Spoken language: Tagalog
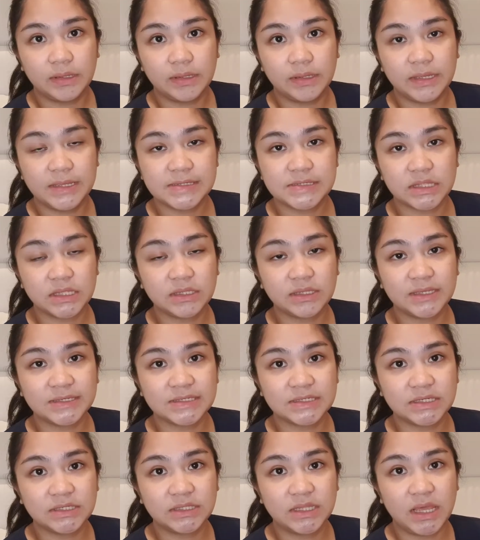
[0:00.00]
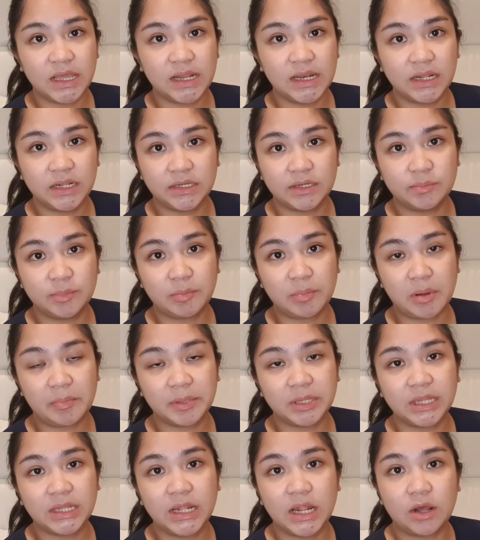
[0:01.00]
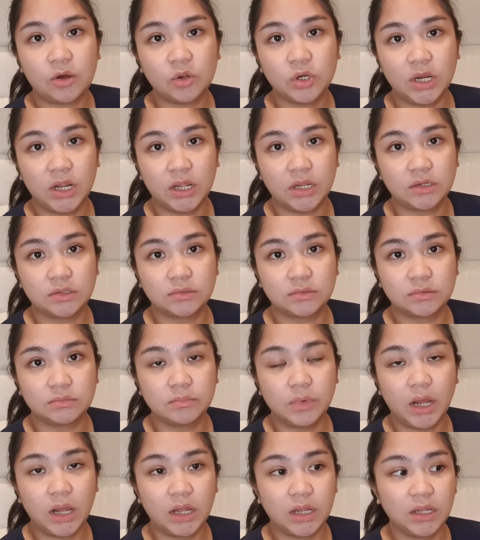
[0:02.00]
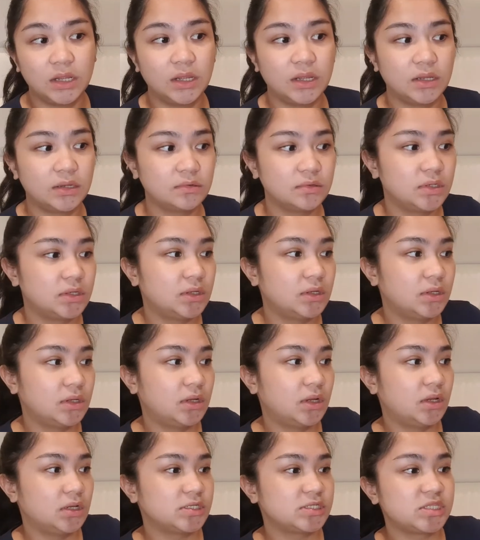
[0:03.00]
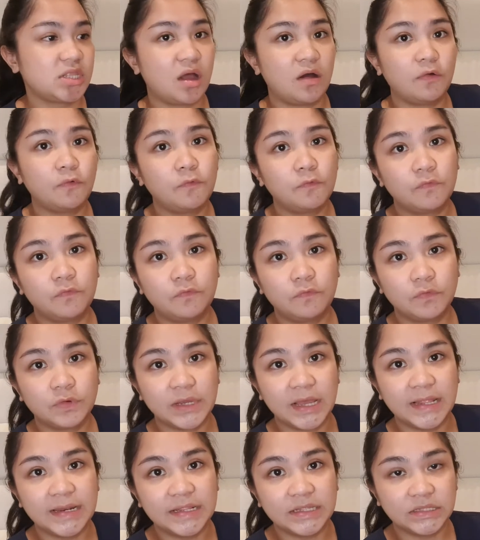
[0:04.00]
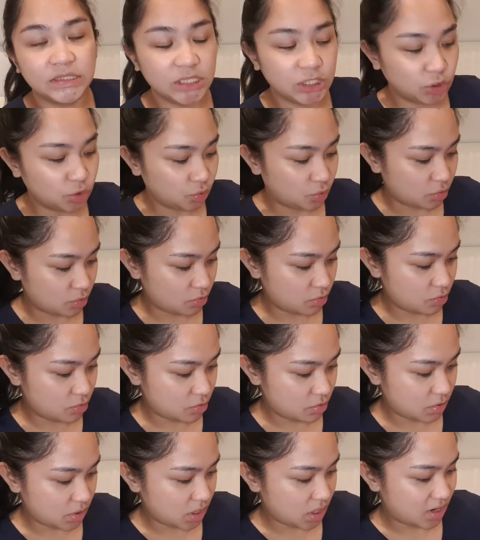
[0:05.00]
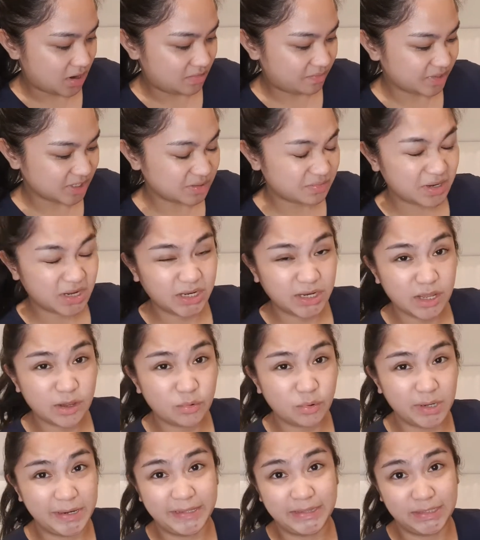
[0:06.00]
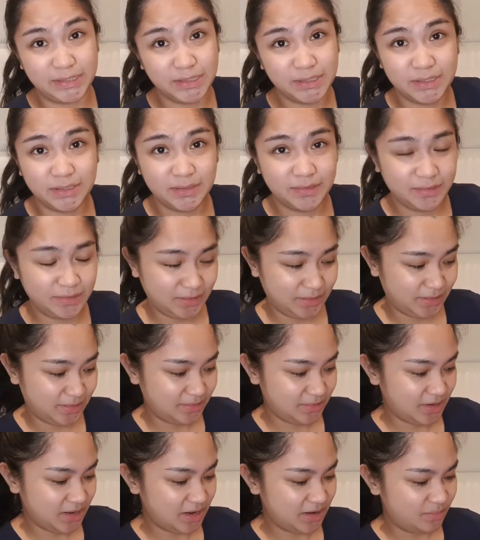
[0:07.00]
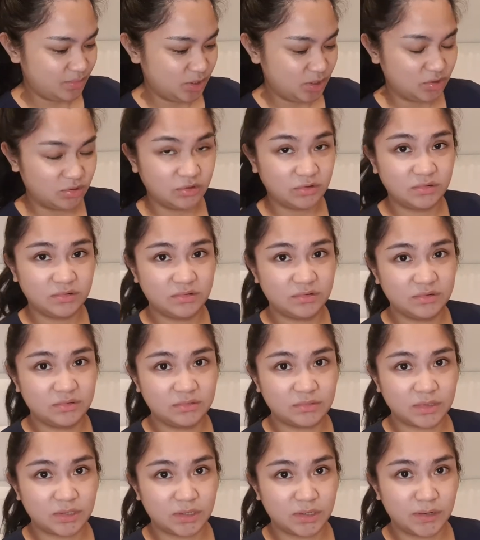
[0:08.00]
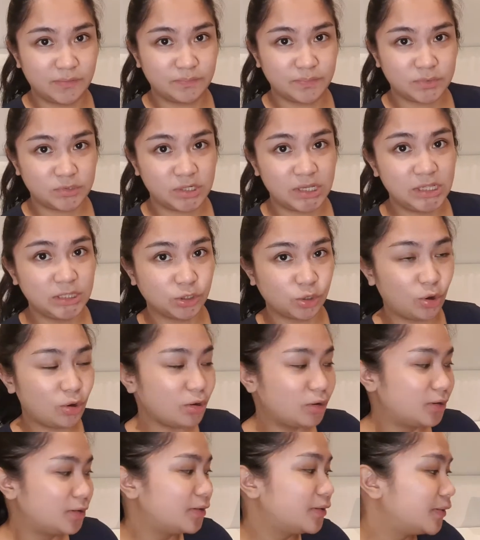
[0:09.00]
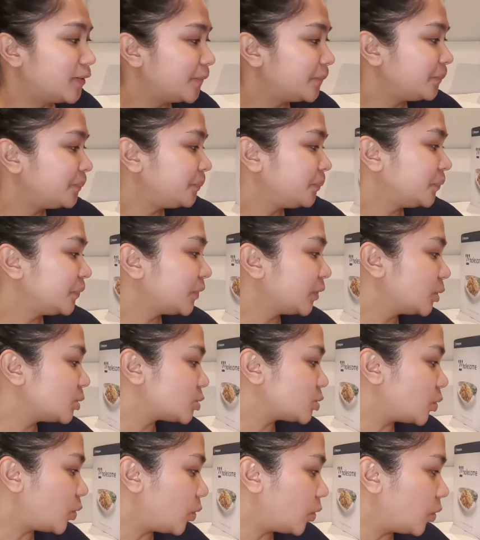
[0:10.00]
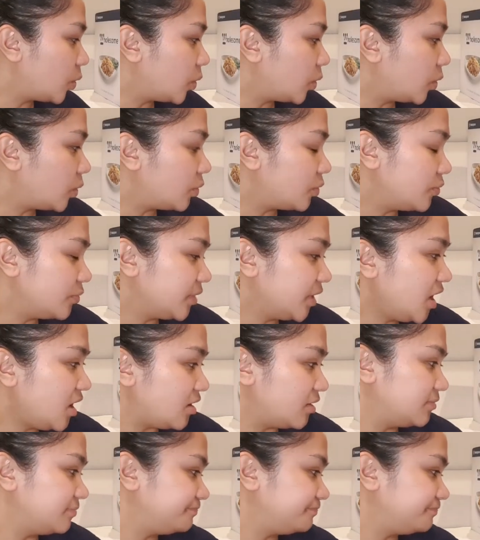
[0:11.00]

Isa rin kasi na dahilan na magpapadala ako ng mga stuff galing dito. Uh, mas magandang quality. Alam niyo yun. Um, real talk. So, yeah.